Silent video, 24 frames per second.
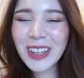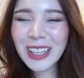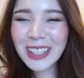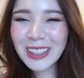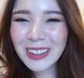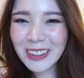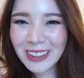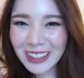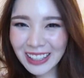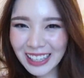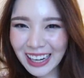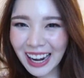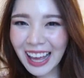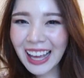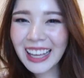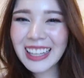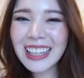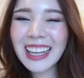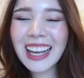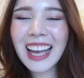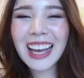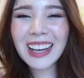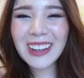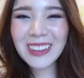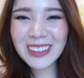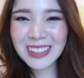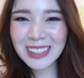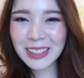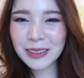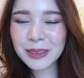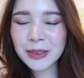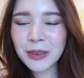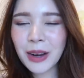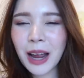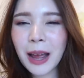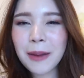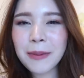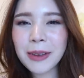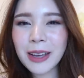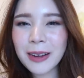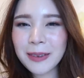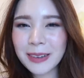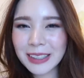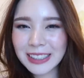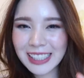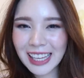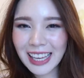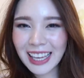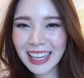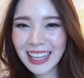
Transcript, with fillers: ช่วยกดไลค์นะคะกด ซับสไครบ์ เป็นกำลังใจ